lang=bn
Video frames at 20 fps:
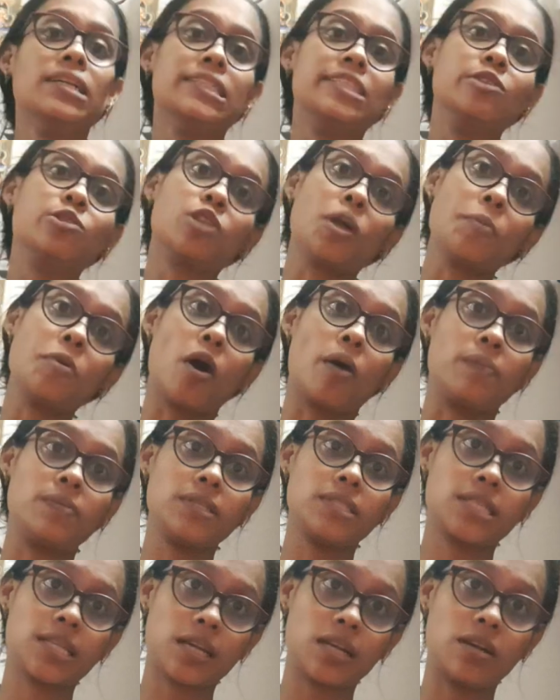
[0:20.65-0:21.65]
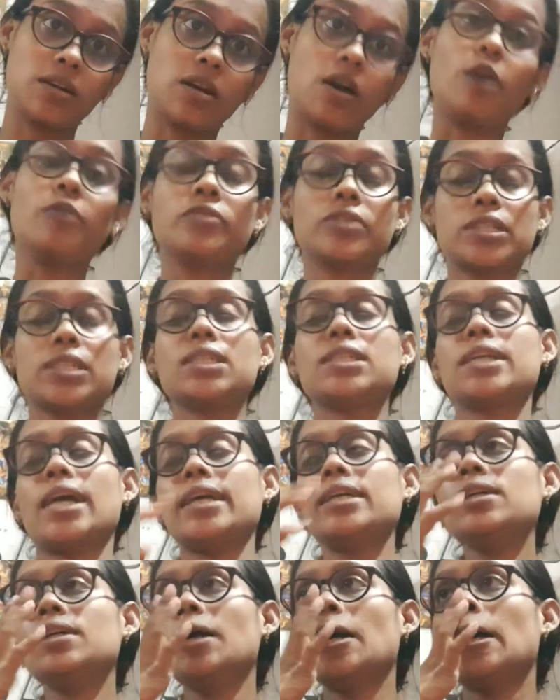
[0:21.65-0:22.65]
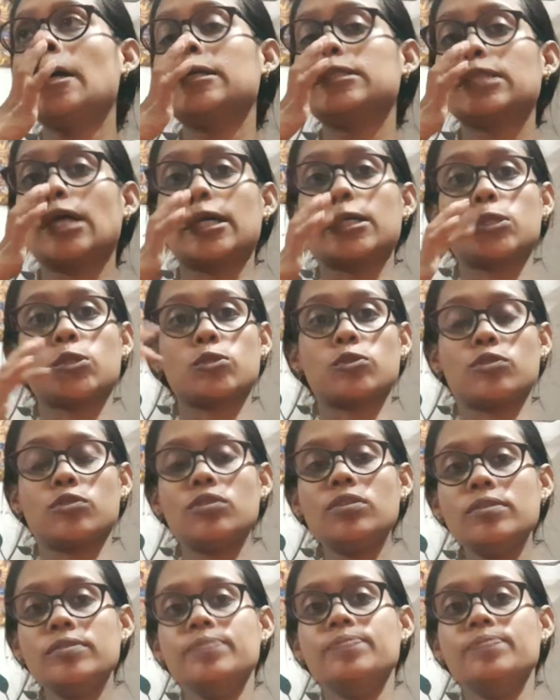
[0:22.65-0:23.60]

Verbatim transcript: যেহেতু আমি অফিসে অফিসে যাই তার জন্য